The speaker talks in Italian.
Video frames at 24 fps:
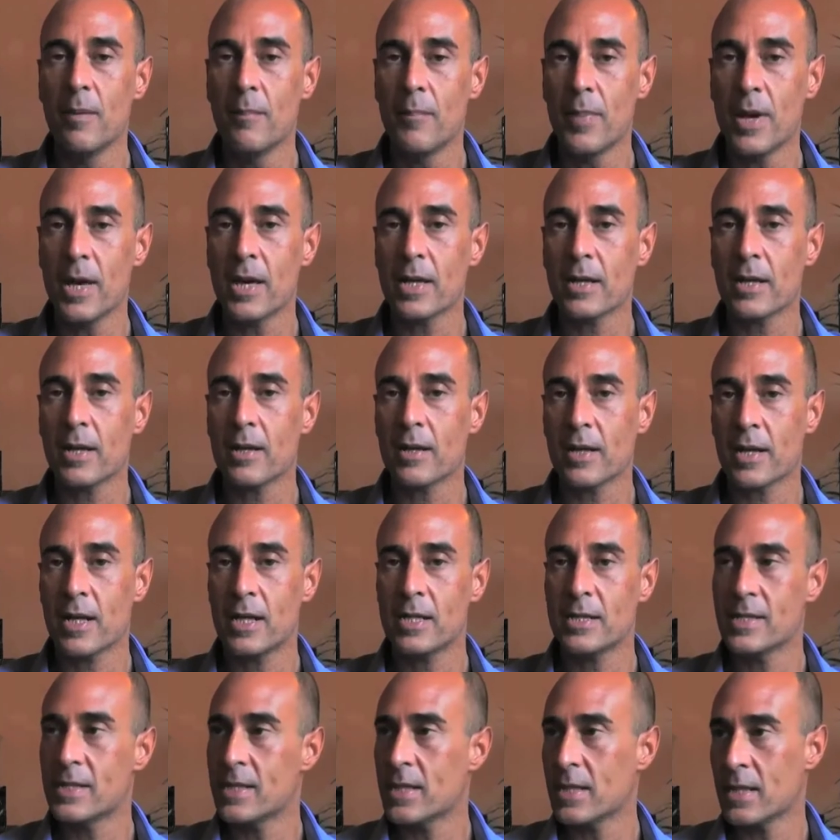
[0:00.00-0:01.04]
per
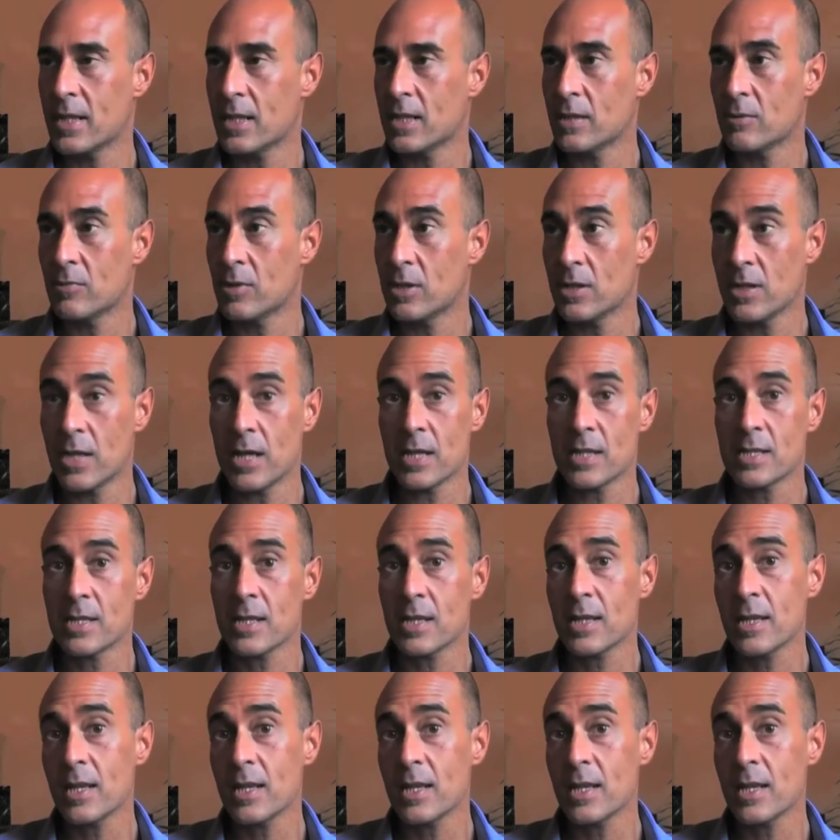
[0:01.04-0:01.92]
realizzare l'eguaglianza,